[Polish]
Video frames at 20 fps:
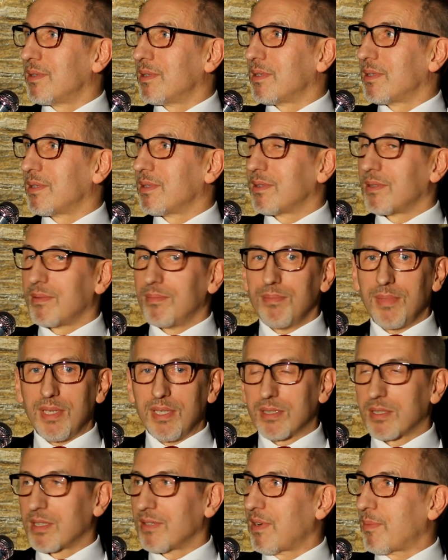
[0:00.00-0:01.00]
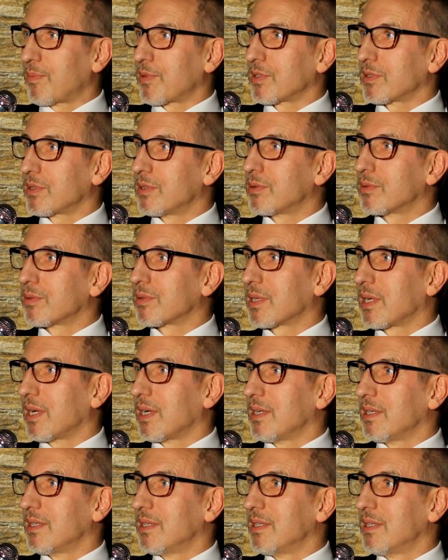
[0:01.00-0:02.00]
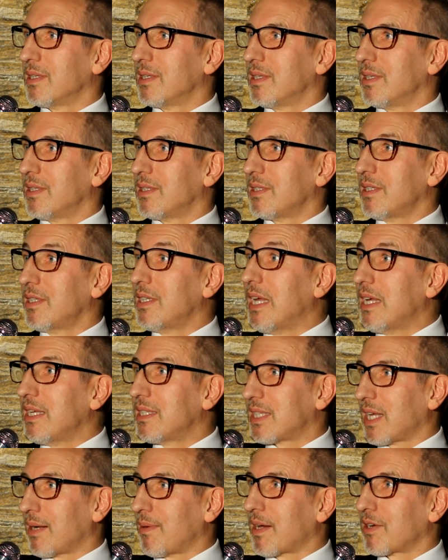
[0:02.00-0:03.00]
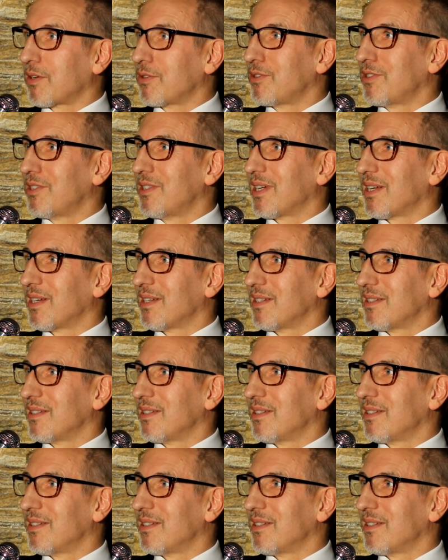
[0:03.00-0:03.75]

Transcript: Y, miejscowa prostytutka. Jej cała rodzina.